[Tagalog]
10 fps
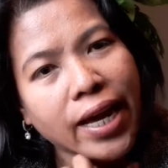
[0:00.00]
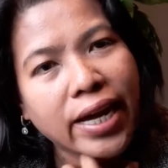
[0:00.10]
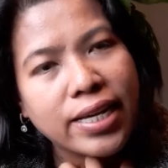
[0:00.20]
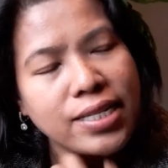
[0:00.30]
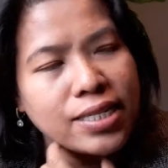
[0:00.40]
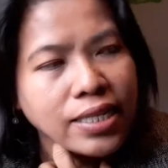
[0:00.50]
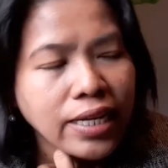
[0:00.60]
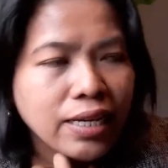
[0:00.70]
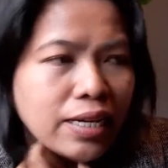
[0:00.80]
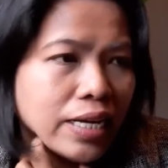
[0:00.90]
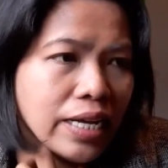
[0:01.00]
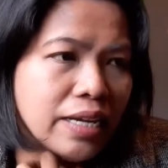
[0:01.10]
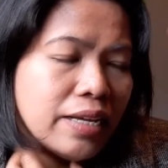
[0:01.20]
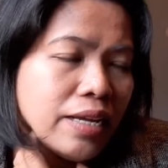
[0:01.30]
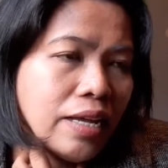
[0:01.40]
guys na
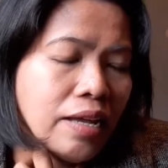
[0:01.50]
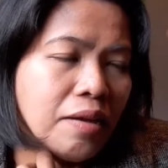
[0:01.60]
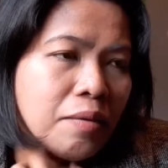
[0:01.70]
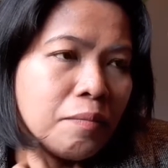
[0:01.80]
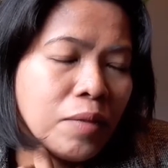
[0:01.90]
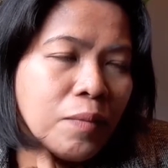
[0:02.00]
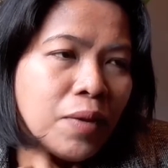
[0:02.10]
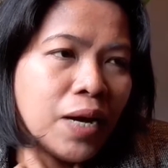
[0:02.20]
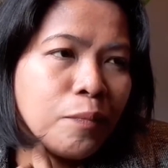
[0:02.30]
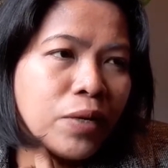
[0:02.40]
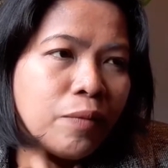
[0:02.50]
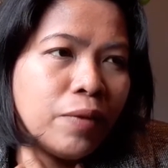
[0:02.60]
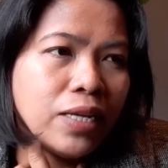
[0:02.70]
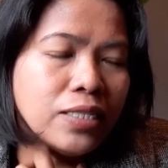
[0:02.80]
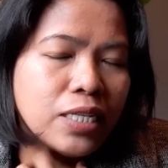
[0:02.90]
may mga
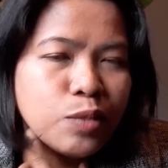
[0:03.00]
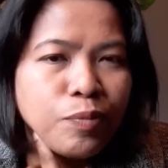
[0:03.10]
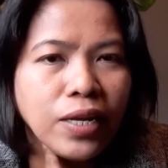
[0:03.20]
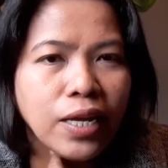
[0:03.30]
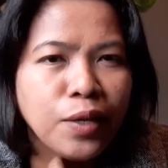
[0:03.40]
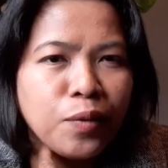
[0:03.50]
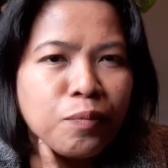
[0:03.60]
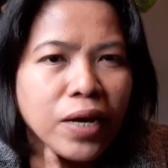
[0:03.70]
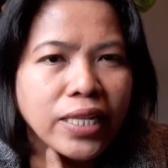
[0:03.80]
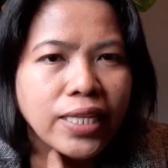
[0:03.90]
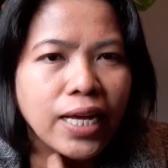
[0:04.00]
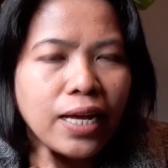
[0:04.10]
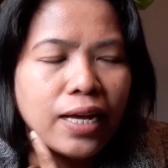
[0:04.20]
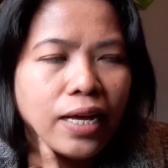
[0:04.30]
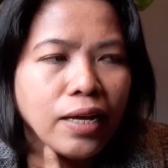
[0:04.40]
privileges pala yung bata,
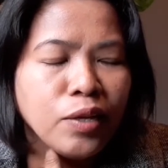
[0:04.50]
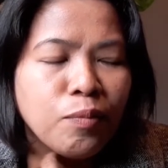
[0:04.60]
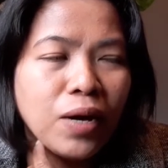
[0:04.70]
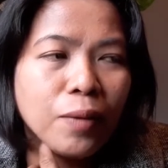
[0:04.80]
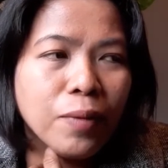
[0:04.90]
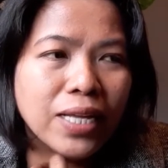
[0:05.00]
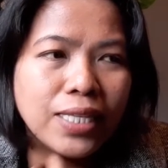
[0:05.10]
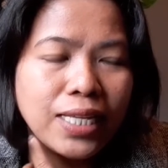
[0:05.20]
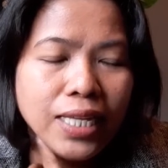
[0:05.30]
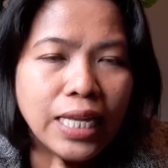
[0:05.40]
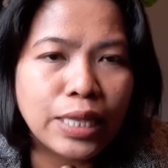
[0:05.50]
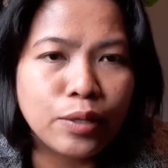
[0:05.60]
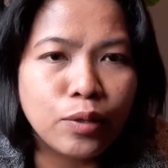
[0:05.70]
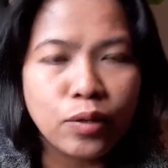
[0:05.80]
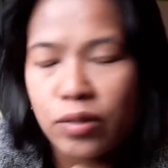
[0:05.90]
yung mga bata
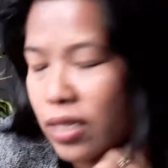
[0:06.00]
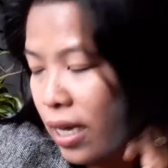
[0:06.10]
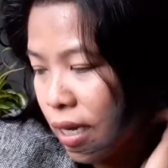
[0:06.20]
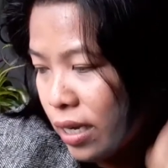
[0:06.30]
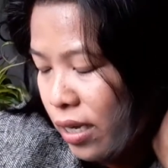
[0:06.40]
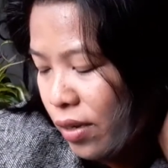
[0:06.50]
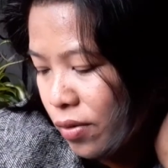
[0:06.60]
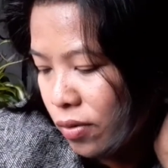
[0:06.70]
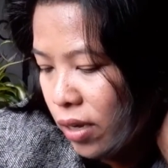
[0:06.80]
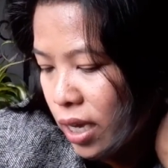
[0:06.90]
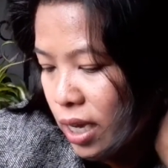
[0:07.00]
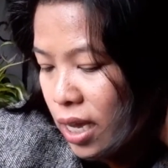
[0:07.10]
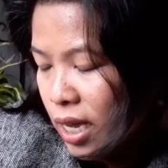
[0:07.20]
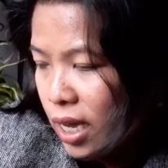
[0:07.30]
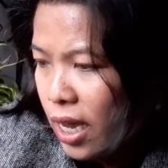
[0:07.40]
dito sa UK.
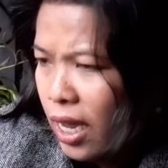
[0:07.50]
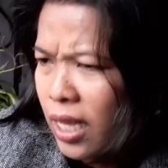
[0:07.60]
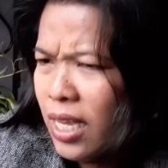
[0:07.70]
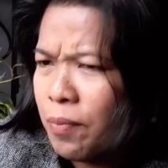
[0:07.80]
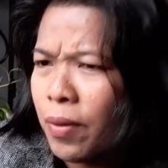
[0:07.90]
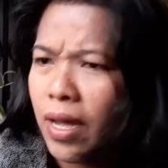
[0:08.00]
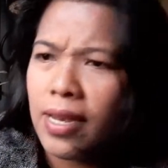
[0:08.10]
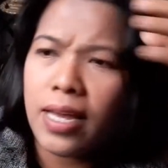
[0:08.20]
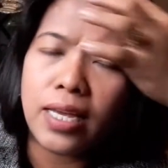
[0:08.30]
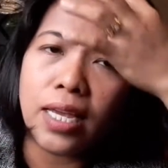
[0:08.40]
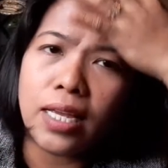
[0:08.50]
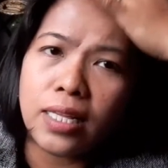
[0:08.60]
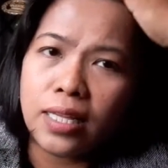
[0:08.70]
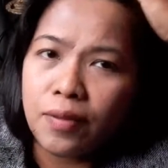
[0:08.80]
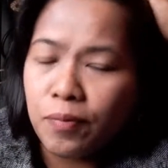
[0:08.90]
And
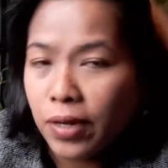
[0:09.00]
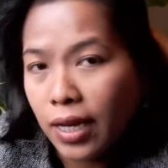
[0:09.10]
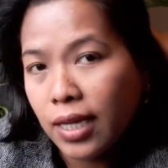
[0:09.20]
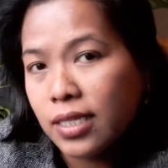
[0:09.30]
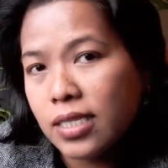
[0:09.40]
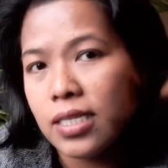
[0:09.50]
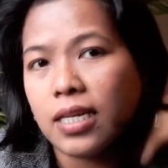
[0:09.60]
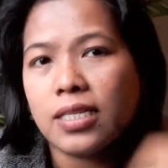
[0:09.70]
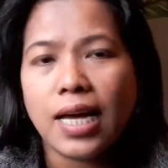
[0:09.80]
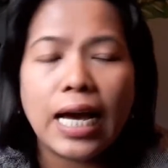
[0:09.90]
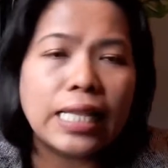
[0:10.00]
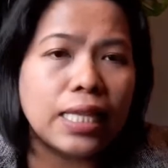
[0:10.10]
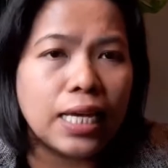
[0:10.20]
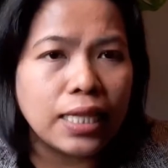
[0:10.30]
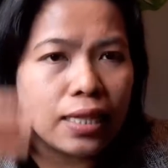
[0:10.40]
napakalaking difference sa
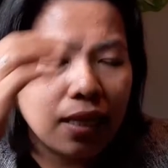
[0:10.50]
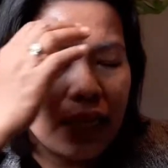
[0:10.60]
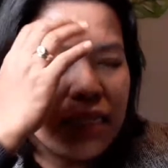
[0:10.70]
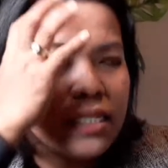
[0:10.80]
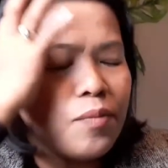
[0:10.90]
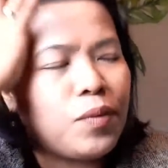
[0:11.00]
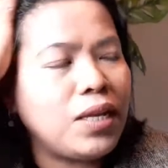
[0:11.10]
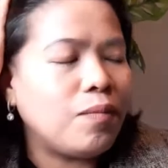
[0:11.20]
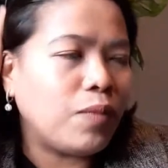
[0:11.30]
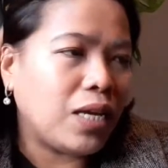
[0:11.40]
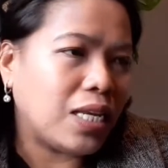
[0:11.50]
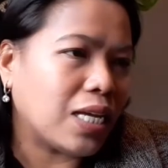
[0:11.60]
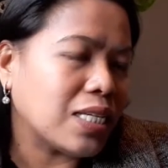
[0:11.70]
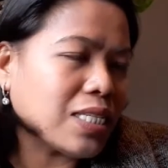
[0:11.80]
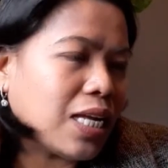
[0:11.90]
atin, sa
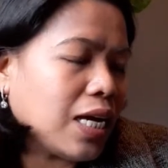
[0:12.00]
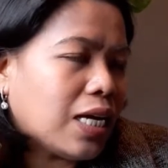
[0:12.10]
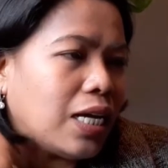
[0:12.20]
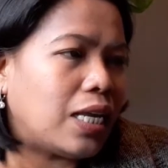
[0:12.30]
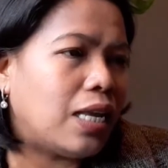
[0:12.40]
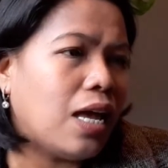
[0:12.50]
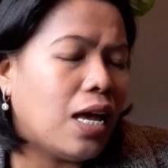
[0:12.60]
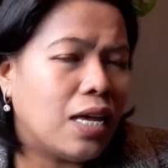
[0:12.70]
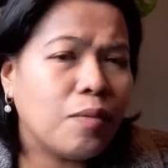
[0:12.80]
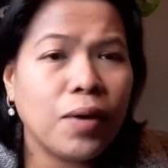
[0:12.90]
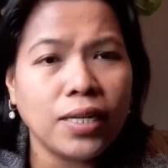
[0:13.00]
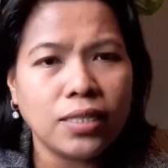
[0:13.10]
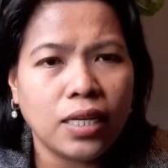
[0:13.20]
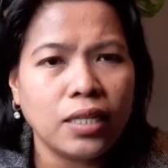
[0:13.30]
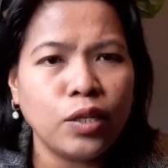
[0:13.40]
Pilipinas dahil
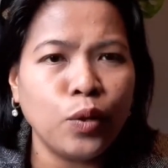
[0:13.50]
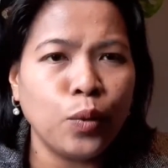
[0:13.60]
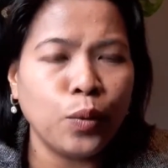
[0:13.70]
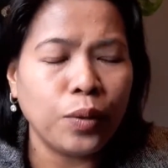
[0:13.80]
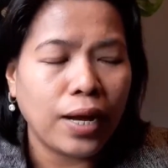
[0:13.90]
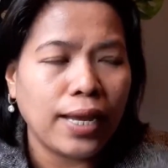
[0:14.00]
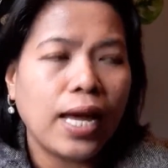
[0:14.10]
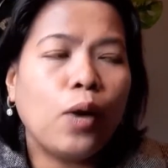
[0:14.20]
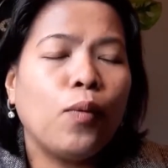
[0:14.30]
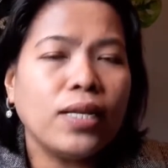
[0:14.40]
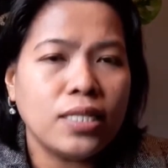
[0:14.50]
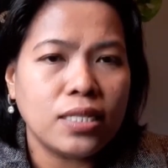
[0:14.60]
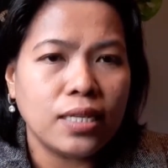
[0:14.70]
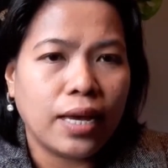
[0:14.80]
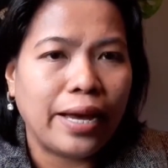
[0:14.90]
imagine yung allowance
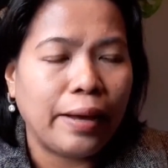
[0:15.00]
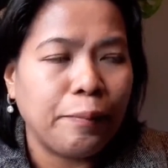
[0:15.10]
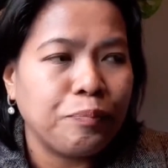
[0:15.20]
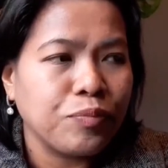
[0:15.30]
niya